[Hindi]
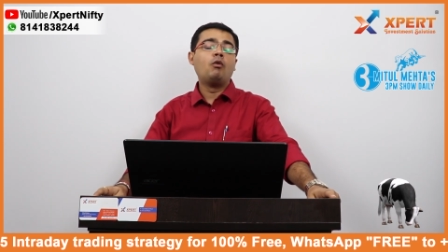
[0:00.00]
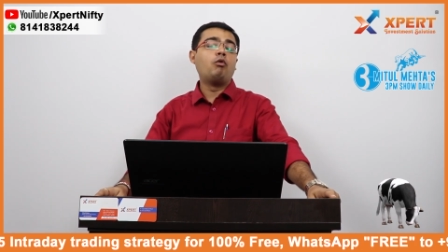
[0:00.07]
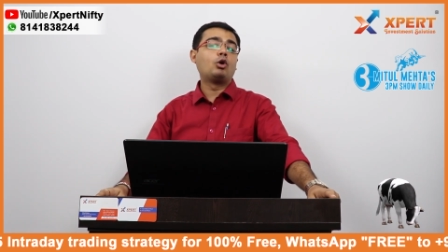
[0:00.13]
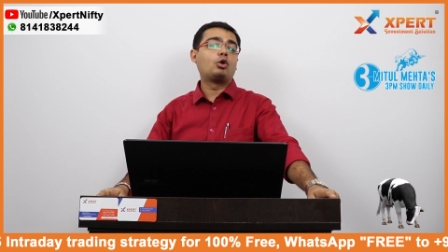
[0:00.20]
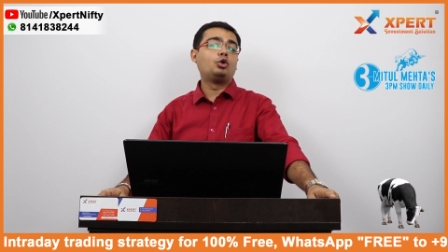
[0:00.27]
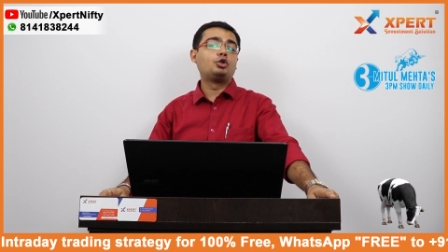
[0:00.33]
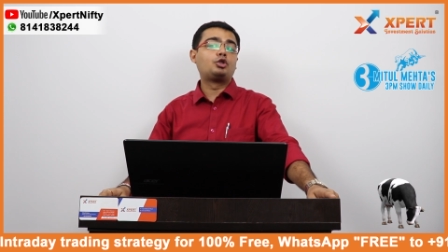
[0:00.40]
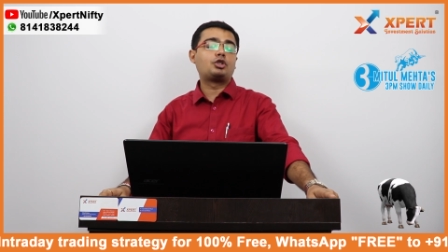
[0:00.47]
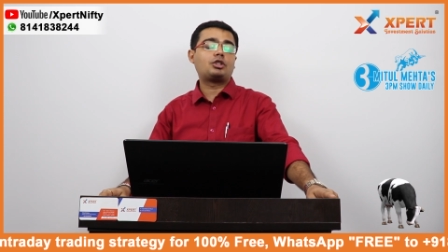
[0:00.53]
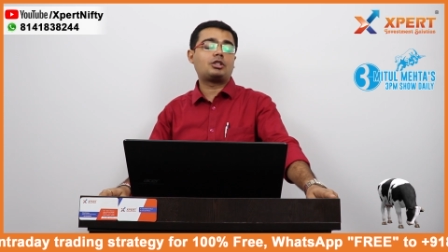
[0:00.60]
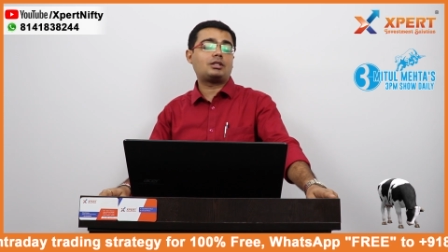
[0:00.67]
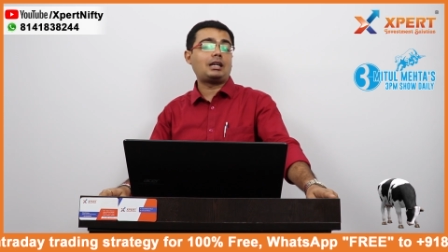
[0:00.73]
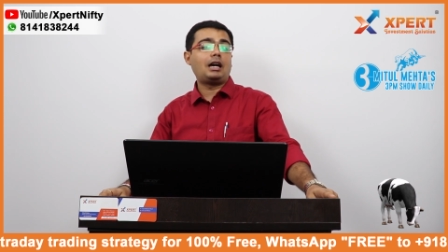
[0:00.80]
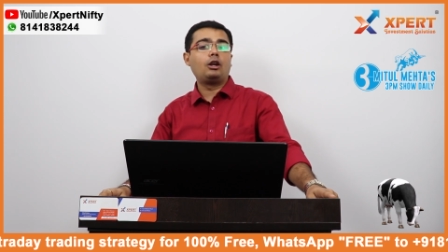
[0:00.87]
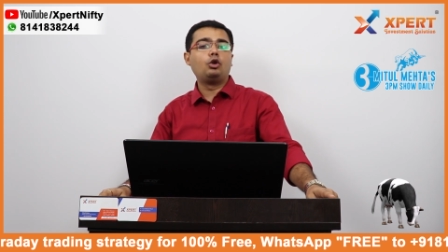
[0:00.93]
वो कुछ
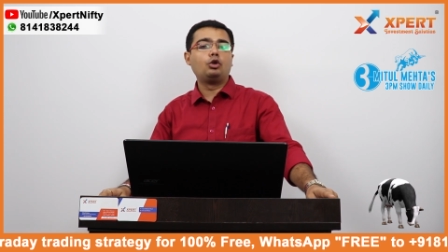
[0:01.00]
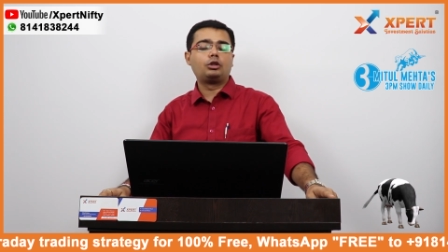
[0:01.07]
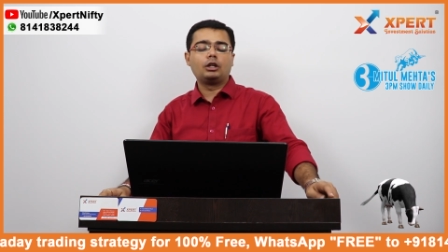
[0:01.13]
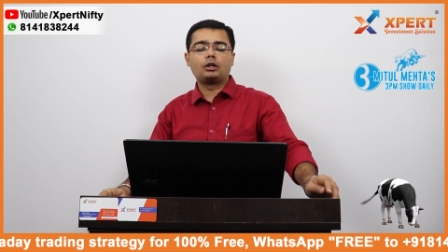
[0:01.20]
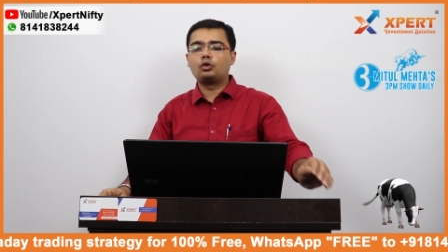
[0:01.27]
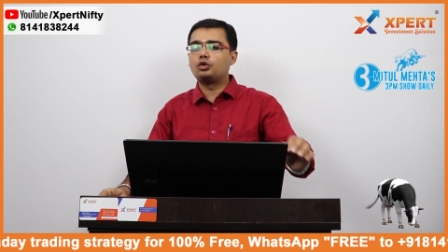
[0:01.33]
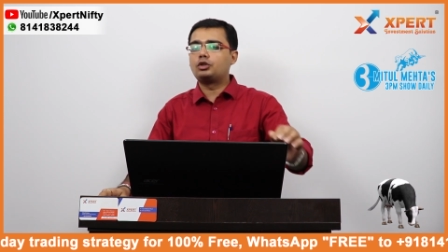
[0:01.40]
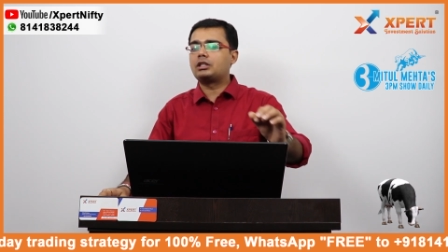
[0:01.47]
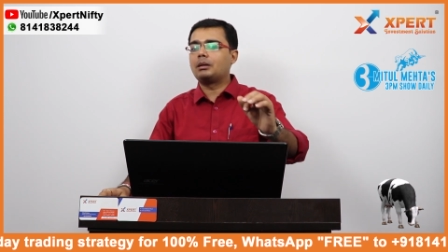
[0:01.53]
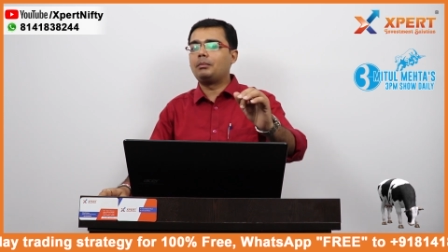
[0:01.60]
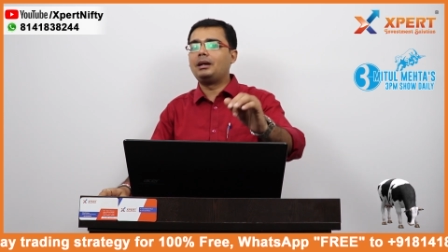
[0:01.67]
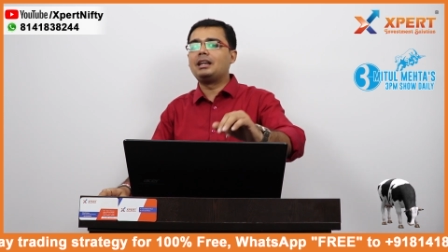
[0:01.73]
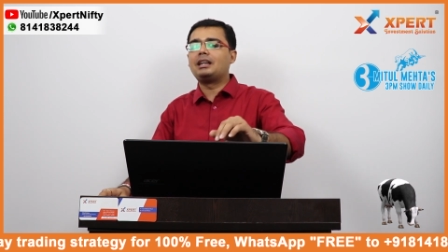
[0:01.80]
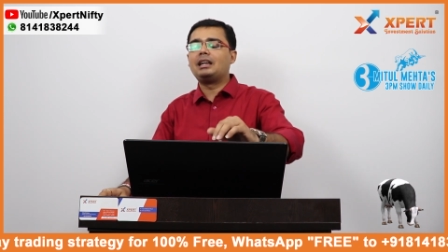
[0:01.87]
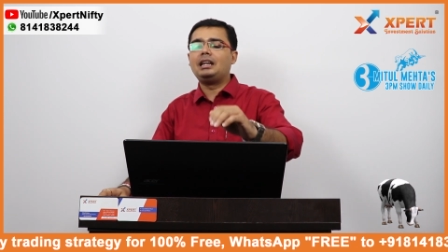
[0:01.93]
सालों तक कुछ
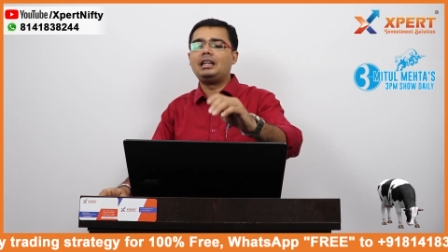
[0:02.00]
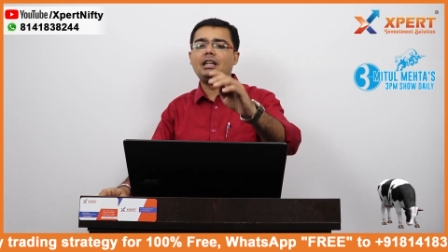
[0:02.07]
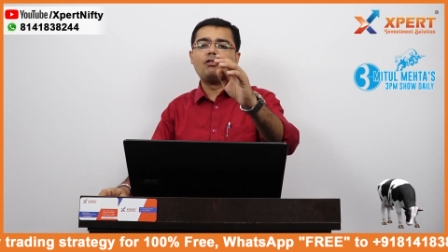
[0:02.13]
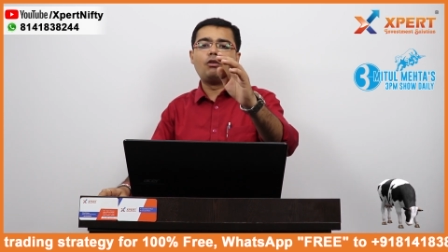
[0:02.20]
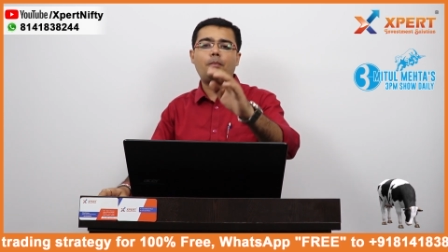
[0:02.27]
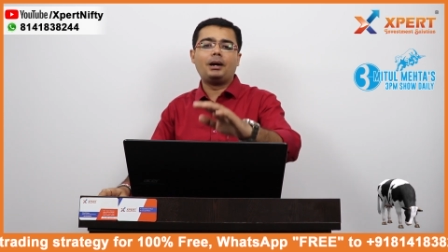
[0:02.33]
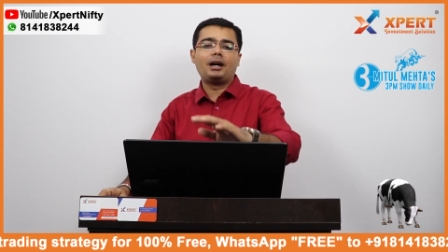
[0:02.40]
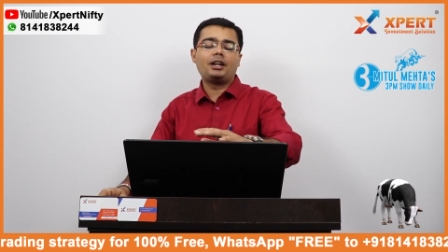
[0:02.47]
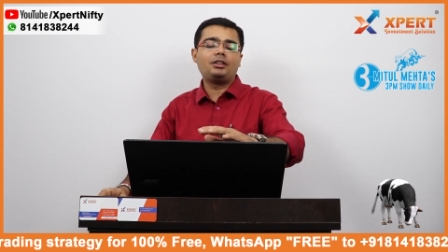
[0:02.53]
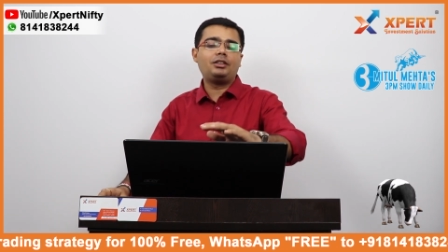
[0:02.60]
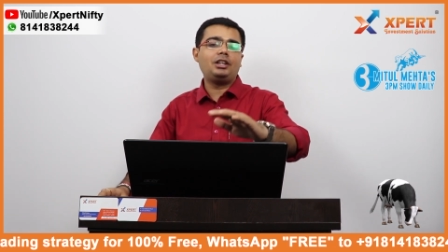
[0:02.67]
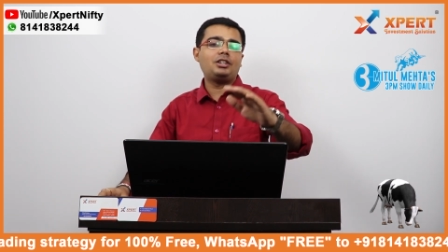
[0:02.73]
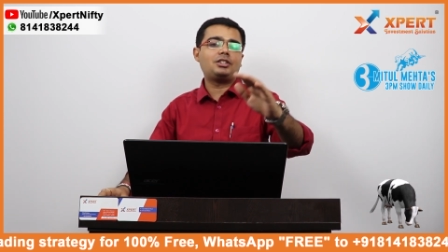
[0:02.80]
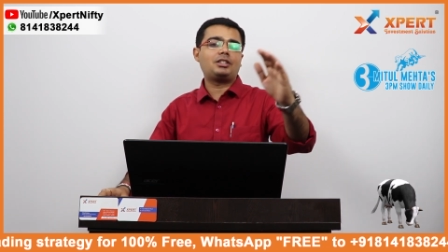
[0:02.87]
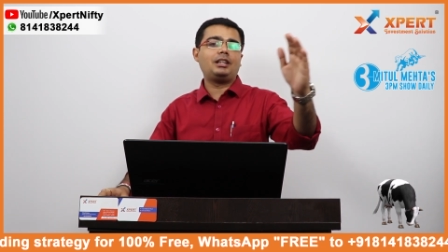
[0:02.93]
समय के लिए वो भारत
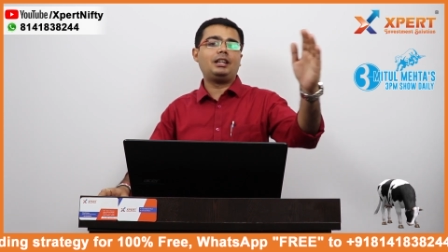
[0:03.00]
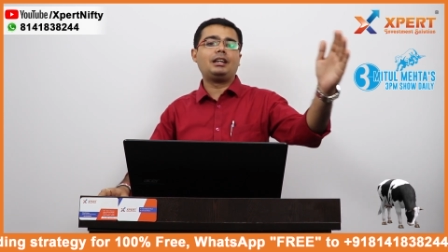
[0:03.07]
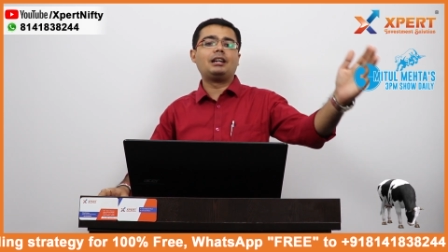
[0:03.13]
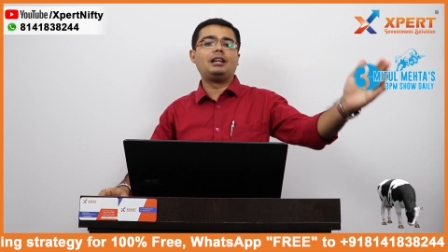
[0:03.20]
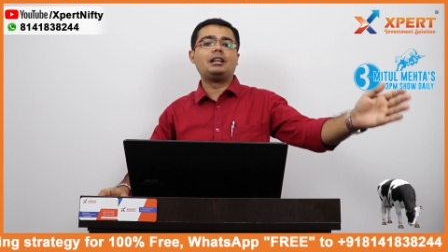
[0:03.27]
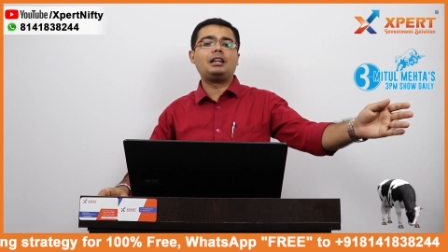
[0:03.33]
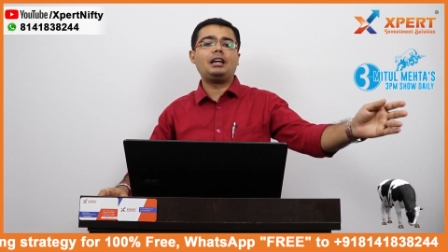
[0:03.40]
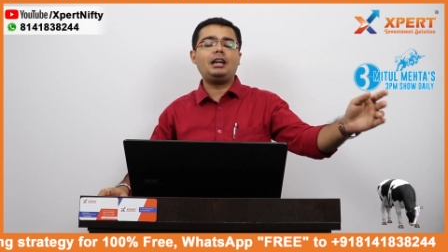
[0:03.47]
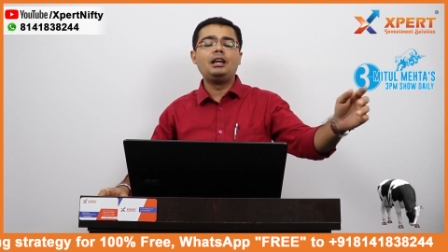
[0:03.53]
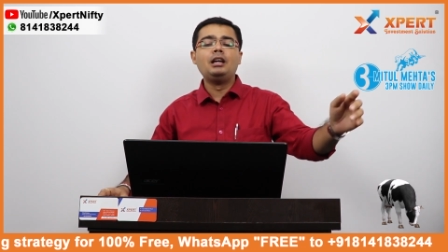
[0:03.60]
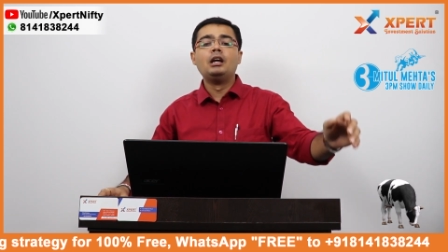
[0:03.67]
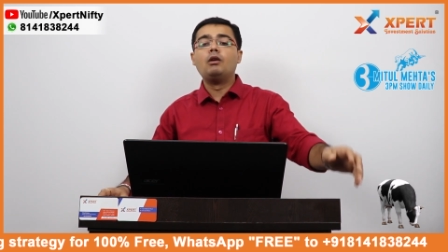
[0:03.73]
देश से निकल के